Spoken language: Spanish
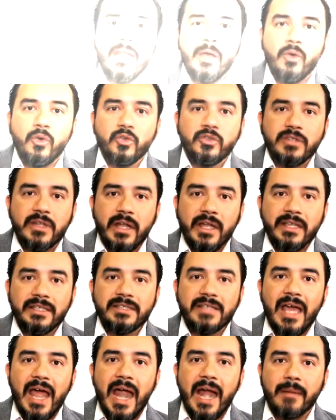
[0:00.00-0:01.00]
La otra
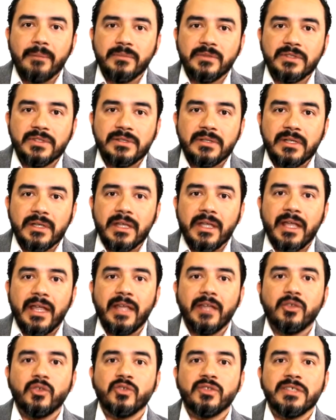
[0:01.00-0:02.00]
es ARMS,
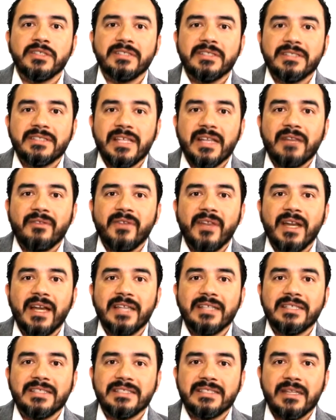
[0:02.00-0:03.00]
entonces se refiere a
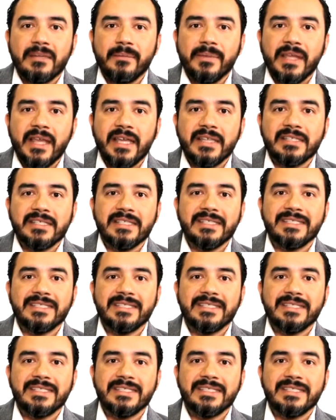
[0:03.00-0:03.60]
las extremidades.